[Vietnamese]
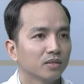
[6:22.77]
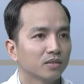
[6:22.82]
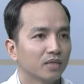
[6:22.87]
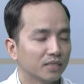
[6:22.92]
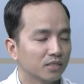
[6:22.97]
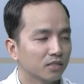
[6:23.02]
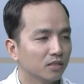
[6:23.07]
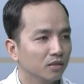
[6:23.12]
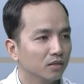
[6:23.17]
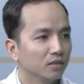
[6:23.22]

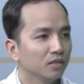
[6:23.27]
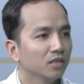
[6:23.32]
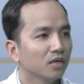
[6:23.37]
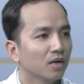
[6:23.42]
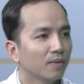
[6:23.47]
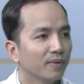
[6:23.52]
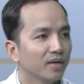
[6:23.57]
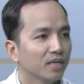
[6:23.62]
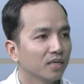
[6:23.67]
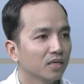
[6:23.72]
Giả sử
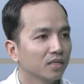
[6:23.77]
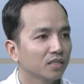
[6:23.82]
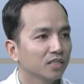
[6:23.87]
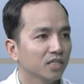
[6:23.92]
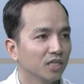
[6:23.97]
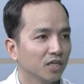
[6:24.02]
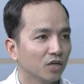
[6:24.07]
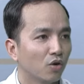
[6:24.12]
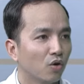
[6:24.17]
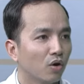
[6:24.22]
như là bệnh nhân
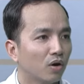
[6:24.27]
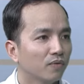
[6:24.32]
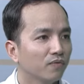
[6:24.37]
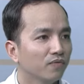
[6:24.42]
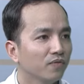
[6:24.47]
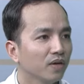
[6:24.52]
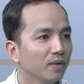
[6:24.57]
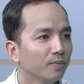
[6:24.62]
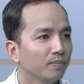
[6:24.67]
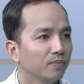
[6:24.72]
chỉ có
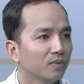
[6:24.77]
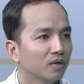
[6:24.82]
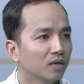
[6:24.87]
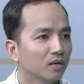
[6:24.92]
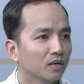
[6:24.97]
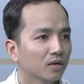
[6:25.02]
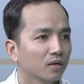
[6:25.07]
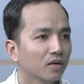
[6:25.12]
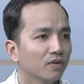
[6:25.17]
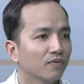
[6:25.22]
viêm
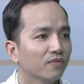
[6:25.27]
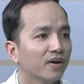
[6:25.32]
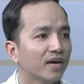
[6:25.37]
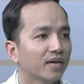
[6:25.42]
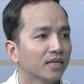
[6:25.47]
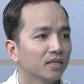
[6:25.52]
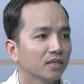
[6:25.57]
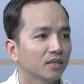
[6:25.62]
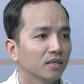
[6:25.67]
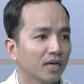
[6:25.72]
ờ, khớp
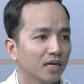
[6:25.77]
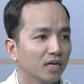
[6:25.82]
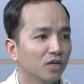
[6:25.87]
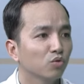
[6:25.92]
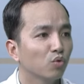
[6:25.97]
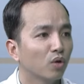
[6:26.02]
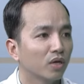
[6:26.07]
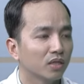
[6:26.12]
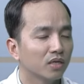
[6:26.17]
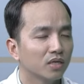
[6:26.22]
vai thể
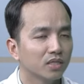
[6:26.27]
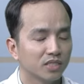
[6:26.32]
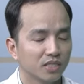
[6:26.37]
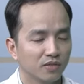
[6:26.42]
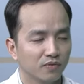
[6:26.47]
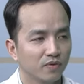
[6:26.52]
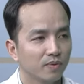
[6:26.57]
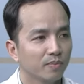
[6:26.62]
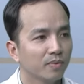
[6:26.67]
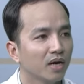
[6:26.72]
đơn thuần tức là
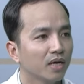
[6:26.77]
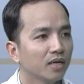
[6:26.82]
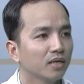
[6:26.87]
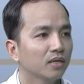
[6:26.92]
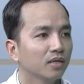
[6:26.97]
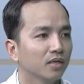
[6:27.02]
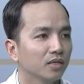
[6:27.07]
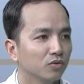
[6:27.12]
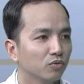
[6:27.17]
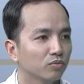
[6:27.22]
chỉ viêm
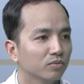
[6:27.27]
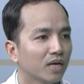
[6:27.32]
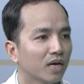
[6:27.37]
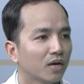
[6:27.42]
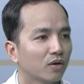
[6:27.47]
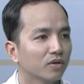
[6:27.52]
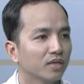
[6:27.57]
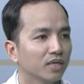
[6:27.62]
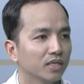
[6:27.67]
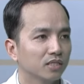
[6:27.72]
gân thì chúng
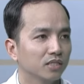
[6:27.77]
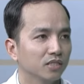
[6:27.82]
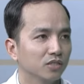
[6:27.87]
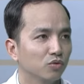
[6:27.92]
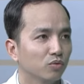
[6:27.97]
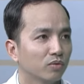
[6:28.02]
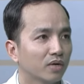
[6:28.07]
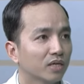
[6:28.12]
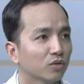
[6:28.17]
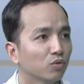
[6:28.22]
ta có thể sử
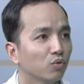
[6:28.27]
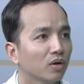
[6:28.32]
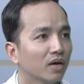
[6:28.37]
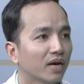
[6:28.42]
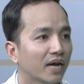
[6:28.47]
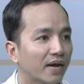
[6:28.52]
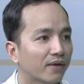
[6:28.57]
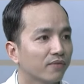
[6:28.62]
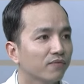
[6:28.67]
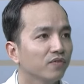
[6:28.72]
dụng các
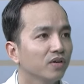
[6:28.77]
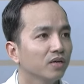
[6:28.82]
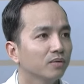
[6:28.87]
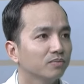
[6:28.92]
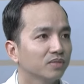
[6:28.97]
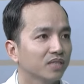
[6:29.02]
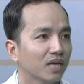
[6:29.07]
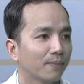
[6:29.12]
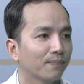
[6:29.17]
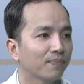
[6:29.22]
thuốc kháng
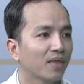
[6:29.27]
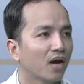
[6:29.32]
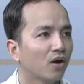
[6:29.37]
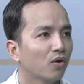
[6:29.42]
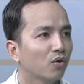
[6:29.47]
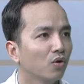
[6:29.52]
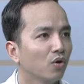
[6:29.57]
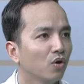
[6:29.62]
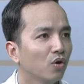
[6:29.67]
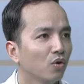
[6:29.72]
viêm giảm
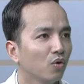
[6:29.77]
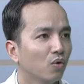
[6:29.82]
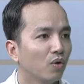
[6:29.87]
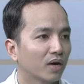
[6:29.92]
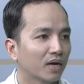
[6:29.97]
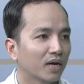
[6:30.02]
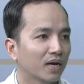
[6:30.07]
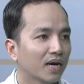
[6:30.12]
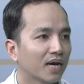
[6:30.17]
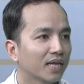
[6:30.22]
đau
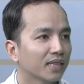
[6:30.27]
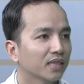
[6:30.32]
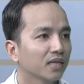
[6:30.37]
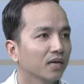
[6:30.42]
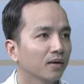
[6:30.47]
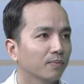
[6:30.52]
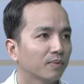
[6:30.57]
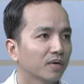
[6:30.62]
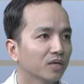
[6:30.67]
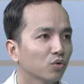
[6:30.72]
hoặc là can
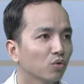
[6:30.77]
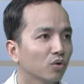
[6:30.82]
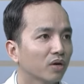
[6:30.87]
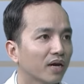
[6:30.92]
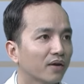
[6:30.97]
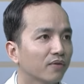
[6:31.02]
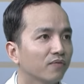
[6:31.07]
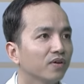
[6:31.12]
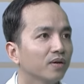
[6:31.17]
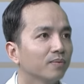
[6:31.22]
thiệp các thuốc
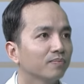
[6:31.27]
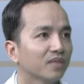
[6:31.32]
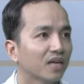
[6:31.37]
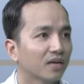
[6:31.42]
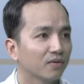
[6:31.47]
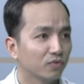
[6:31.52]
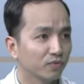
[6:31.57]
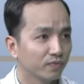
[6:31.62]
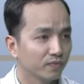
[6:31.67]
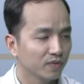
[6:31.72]
kháng viêm
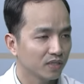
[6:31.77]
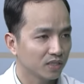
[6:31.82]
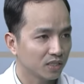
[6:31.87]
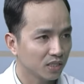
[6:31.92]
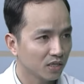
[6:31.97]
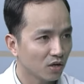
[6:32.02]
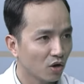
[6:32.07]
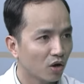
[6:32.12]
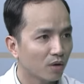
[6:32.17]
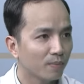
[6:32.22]
tại vị
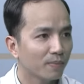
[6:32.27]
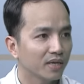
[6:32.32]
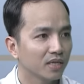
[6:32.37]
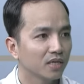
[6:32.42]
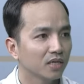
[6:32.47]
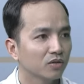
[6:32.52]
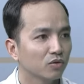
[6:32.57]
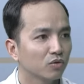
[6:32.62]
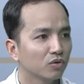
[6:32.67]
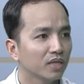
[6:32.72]
trí đó
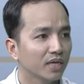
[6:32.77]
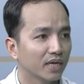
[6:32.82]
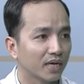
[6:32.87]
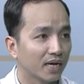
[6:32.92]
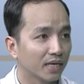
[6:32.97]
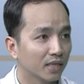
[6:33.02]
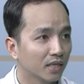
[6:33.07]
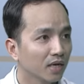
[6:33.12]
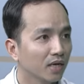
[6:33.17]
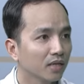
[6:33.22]
bệnh nhân cũng có thể
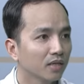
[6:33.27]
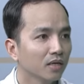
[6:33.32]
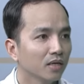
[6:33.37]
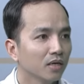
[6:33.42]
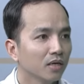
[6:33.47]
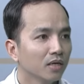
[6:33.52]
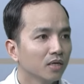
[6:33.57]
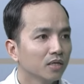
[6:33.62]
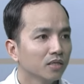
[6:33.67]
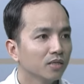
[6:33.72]
cải thiện
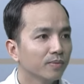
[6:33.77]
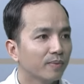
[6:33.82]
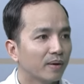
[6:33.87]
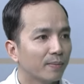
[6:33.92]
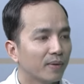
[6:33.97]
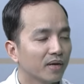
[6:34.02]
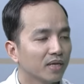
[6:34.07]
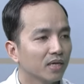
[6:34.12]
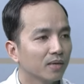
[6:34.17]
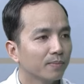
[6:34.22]
nhưng
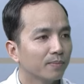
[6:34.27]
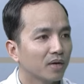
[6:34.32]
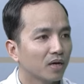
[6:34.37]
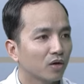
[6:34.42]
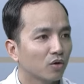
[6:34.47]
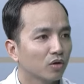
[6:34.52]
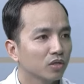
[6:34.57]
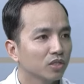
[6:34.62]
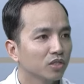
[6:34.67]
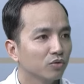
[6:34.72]
mà bệnh nhân
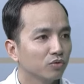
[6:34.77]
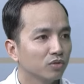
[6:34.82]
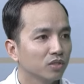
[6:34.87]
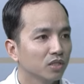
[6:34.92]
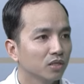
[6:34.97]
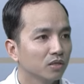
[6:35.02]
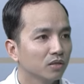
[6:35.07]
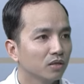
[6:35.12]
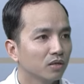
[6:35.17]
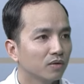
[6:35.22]
mà có triệu
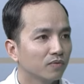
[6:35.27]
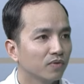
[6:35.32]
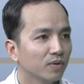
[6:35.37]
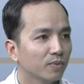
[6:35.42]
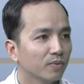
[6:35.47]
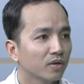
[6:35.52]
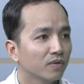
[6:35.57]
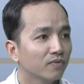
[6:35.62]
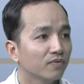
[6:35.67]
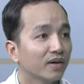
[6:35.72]
chứng là
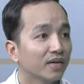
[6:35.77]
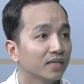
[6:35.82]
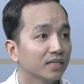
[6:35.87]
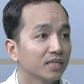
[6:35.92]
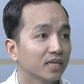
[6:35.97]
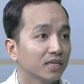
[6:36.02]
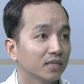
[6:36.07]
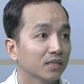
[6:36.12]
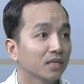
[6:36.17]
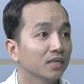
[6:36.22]
viêm khớp vai
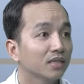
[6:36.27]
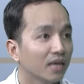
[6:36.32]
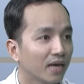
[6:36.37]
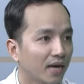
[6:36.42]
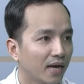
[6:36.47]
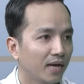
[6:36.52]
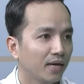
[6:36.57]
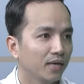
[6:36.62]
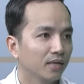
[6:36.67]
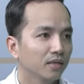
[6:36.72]
dạng tinh
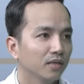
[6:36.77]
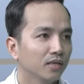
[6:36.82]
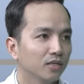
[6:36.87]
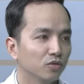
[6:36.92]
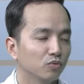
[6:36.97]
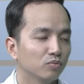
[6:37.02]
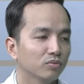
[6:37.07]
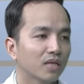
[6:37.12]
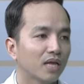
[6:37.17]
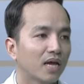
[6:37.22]
thể
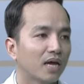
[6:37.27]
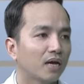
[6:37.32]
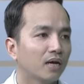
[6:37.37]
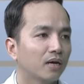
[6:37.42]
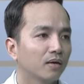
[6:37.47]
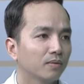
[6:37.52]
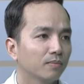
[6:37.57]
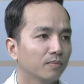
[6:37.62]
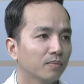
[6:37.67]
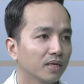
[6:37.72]
thì chúng
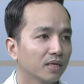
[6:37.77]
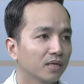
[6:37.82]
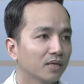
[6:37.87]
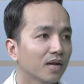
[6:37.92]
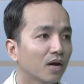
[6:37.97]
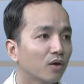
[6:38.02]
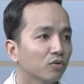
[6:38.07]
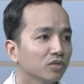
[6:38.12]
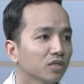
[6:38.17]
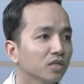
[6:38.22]
ta bệnh
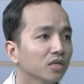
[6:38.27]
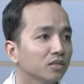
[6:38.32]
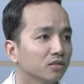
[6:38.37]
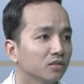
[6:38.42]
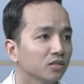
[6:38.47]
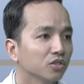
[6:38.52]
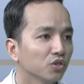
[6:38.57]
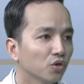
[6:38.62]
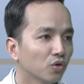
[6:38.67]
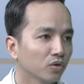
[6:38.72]
nhân đau rất là
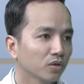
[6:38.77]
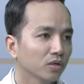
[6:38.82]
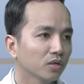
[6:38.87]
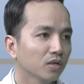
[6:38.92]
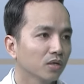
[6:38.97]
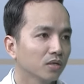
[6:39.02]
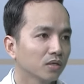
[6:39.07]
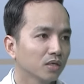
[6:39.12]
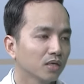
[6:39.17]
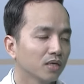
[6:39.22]
dữ dội
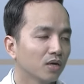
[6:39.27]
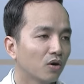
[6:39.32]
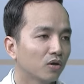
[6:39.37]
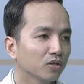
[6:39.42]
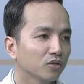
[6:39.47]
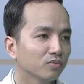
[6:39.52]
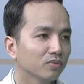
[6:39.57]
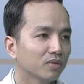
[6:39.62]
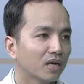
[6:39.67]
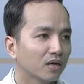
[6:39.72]
khi
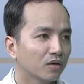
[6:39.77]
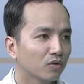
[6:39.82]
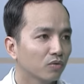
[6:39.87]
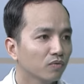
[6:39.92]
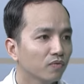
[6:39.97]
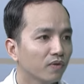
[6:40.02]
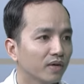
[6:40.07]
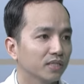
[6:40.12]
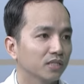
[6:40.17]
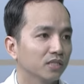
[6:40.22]
đó chúng ta
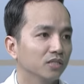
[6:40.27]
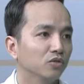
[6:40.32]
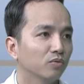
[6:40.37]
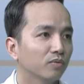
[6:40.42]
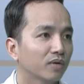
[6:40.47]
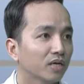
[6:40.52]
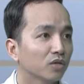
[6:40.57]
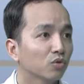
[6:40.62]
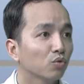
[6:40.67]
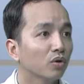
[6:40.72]
cũng phải sử
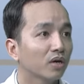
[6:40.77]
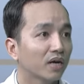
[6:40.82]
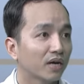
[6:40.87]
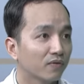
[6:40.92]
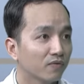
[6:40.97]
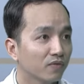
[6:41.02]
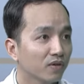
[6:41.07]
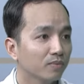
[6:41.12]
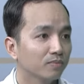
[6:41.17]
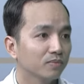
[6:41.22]
dụng các thuốc
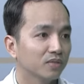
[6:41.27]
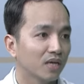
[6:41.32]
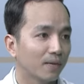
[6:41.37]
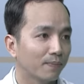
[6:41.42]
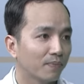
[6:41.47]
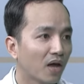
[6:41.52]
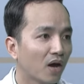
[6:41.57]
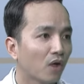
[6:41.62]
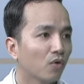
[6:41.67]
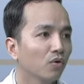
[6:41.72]
kháng viêm
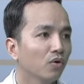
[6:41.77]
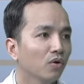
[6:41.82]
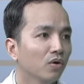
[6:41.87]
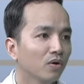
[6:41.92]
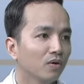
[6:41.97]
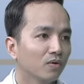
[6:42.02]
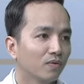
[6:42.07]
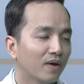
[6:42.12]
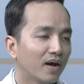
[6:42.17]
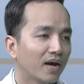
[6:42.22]
giảm đau
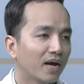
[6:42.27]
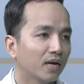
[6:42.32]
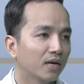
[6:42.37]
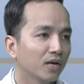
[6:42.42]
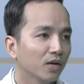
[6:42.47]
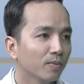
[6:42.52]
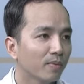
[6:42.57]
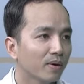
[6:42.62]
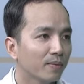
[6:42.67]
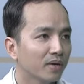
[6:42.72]
và
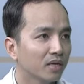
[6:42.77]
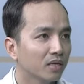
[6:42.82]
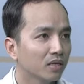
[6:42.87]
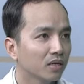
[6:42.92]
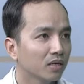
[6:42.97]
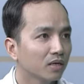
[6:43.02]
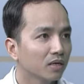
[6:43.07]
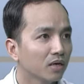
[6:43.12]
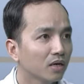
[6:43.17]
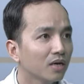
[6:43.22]
nếu mà bệnh
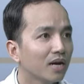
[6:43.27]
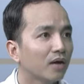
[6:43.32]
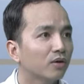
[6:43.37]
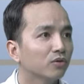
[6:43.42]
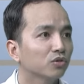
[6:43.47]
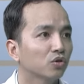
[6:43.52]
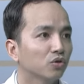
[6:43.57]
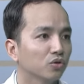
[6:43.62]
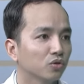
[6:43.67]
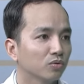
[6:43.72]
nhân đỡ
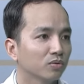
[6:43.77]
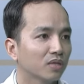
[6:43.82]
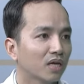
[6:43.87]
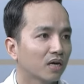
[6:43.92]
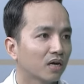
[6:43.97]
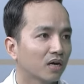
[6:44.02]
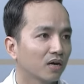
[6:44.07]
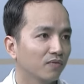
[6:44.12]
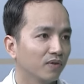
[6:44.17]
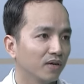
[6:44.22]
đau rồi chúng
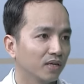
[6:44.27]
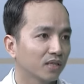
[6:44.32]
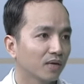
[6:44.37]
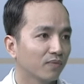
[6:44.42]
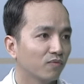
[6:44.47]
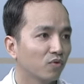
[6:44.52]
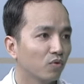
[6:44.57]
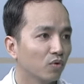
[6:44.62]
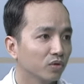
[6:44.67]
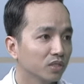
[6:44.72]
ta cần phải
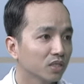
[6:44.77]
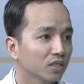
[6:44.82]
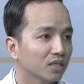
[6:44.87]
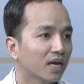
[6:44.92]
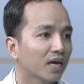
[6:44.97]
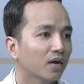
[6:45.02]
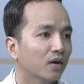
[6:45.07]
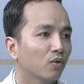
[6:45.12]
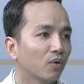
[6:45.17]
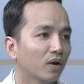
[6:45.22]
tập phục hồi chức
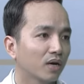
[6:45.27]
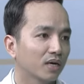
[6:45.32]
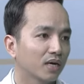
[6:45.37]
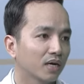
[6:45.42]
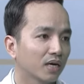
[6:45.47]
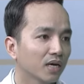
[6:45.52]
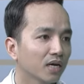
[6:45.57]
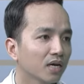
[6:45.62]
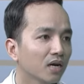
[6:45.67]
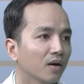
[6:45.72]
năng hoặc
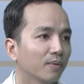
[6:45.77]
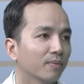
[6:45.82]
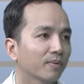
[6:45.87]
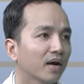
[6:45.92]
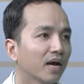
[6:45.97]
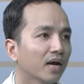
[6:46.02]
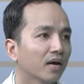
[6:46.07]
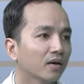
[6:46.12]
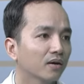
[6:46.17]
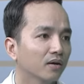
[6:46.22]
là kết hợp
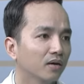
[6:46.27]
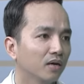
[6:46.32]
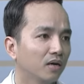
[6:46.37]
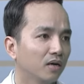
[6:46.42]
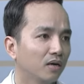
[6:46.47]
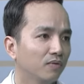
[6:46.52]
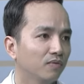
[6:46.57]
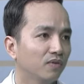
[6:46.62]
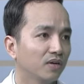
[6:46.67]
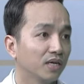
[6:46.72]
các
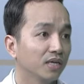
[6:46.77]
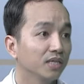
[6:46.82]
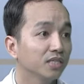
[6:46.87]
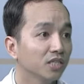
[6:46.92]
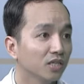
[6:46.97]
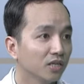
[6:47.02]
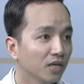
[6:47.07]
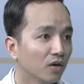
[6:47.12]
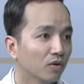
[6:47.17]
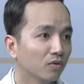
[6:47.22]
ờ, vật lý
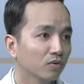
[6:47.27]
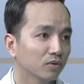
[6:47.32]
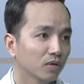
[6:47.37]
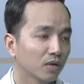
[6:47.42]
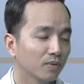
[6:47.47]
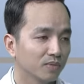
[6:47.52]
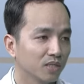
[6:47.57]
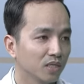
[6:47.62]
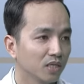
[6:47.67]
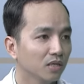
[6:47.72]
trị liệu
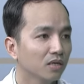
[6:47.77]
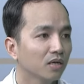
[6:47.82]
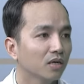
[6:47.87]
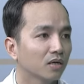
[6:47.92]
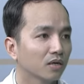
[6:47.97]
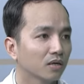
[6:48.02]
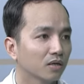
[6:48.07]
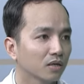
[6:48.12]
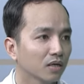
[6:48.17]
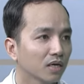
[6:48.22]
thậm chí
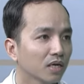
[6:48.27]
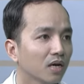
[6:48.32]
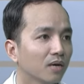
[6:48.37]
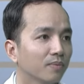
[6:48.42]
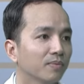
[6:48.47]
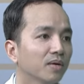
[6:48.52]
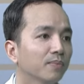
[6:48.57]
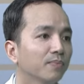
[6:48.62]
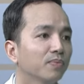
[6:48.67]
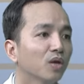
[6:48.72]
là kết
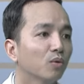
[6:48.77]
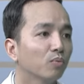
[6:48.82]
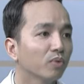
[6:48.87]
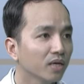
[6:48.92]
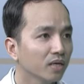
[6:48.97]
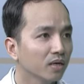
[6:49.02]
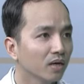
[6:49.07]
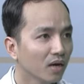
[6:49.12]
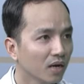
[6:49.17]
hợp thêm đông y